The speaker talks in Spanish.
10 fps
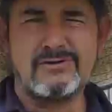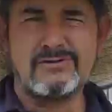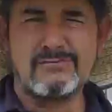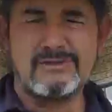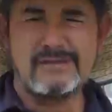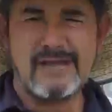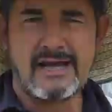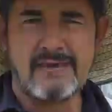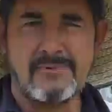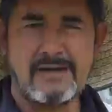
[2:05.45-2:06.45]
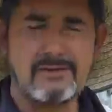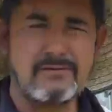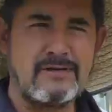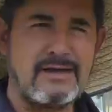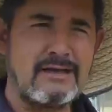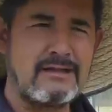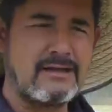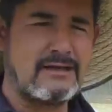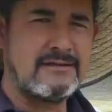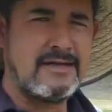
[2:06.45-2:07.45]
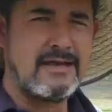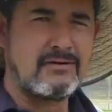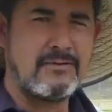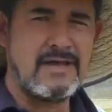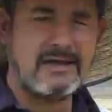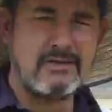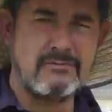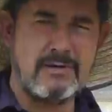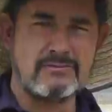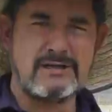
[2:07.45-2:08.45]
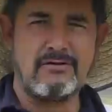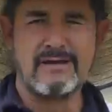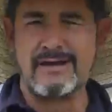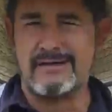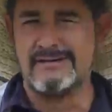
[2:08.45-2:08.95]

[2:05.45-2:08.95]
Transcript: eso no es nada para toda la cantidad de comida que nos vamos a ahorrar.